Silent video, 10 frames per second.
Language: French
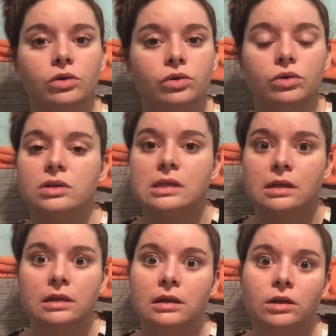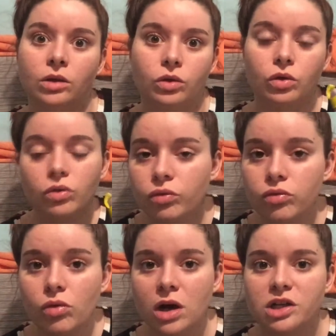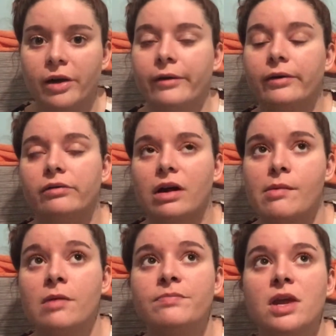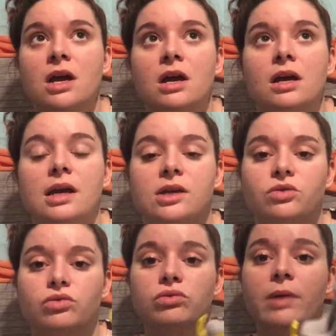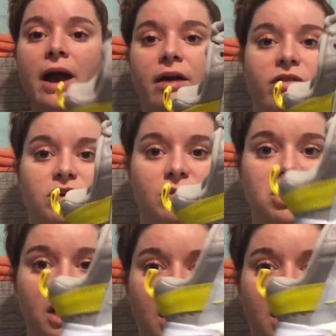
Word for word: que c'est un truc de fou, quoi, genre euh, vraiment. Et du coup, bah, franchement, j'ai